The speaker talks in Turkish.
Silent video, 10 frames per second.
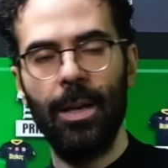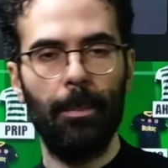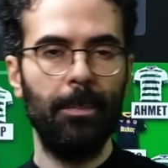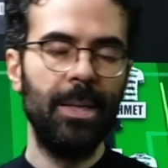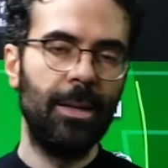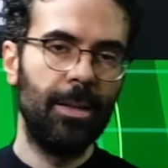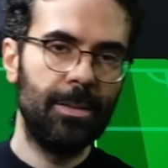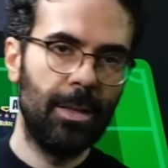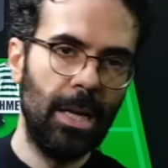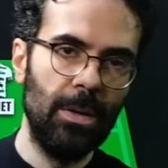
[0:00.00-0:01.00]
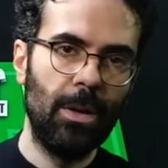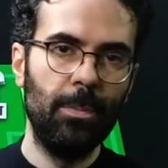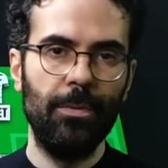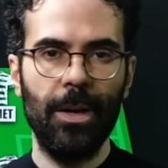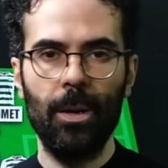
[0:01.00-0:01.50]
Yani bir Galatasaraylı var,
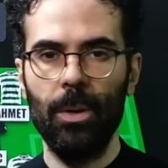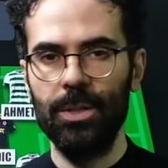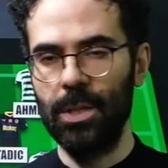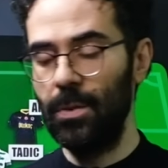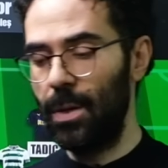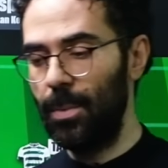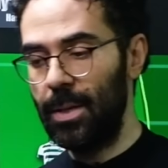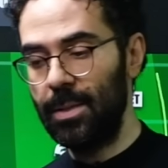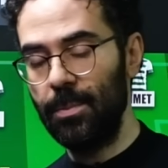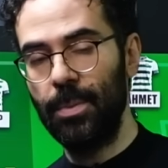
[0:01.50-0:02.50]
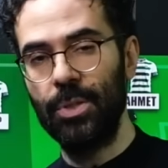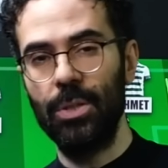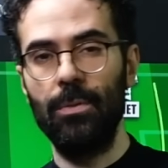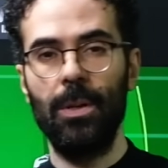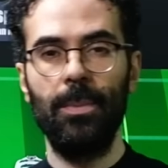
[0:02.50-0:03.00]
bir Fenerbahçeli var, bir
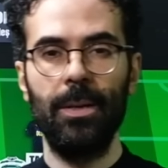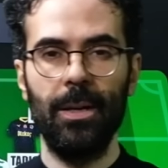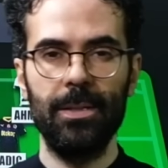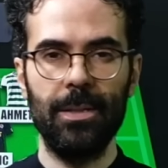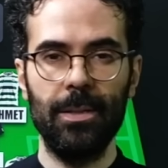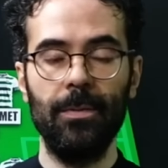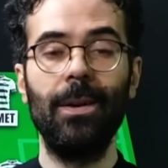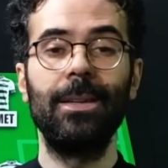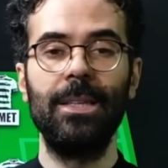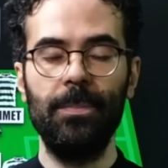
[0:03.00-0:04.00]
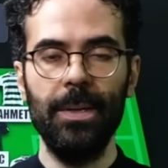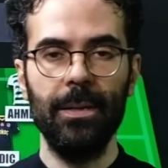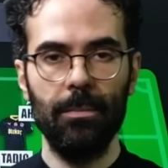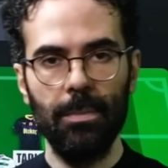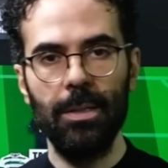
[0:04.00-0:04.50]
Kasımpaşalı var, bir Kayserili var
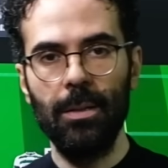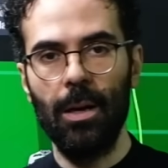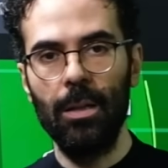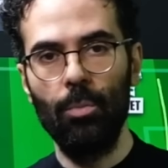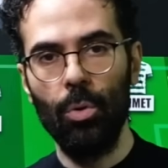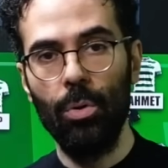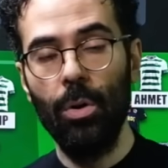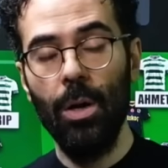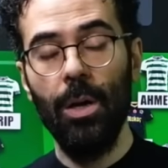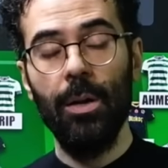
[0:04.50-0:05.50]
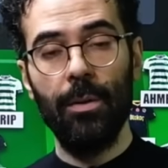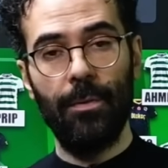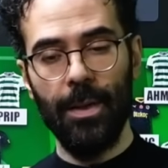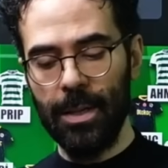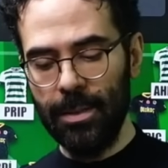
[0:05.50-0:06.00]
gibi bir dağılım oluyor.
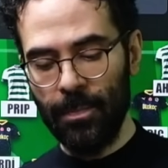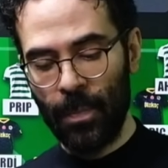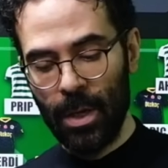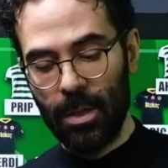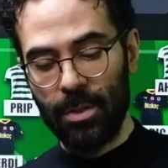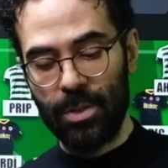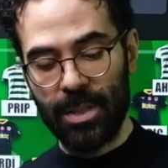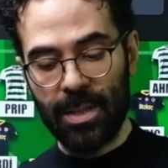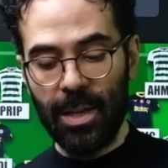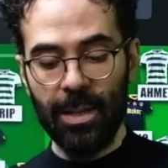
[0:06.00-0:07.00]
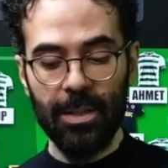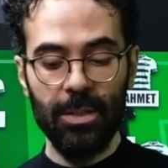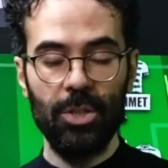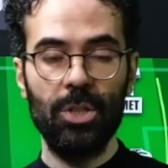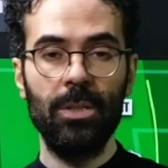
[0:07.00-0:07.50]
Fakat ceza
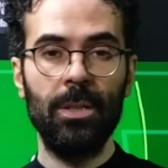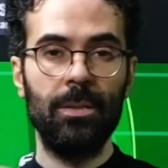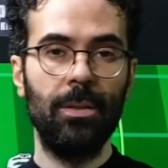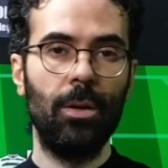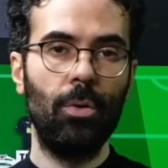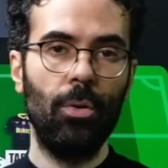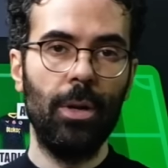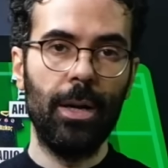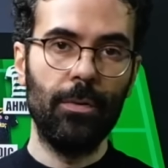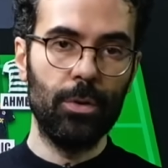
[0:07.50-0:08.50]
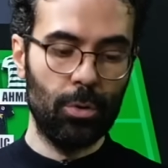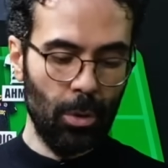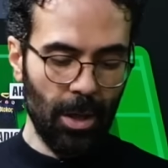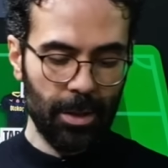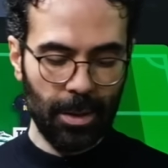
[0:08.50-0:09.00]
alanı dışından atılan goller ve sol
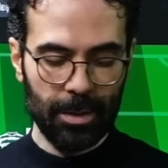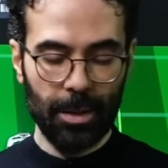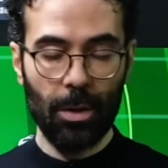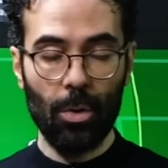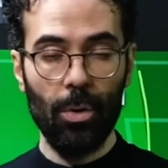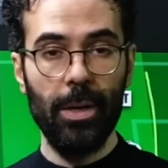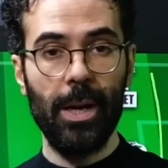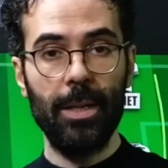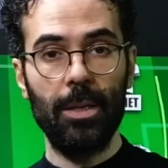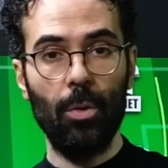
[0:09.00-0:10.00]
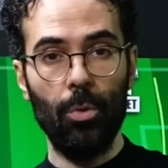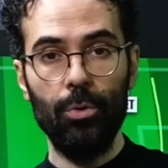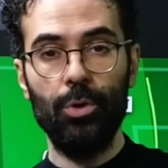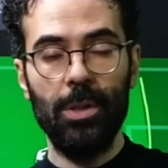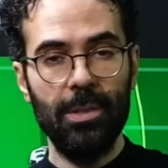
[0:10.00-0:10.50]
ayakla atılan gollerdeki
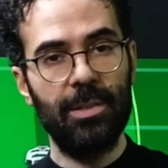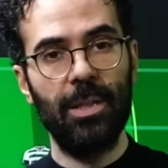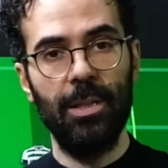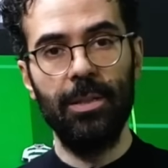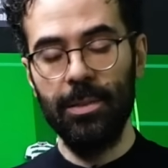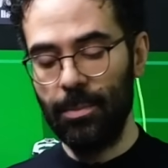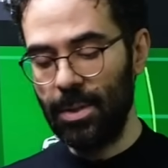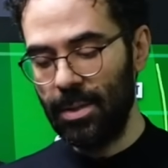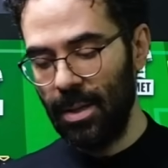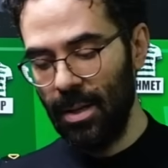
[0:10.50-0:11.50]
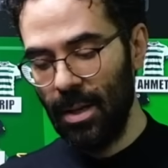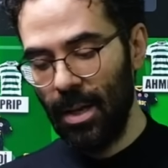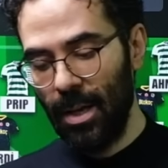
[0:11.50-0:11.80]
oyuncuları sıraladığımızda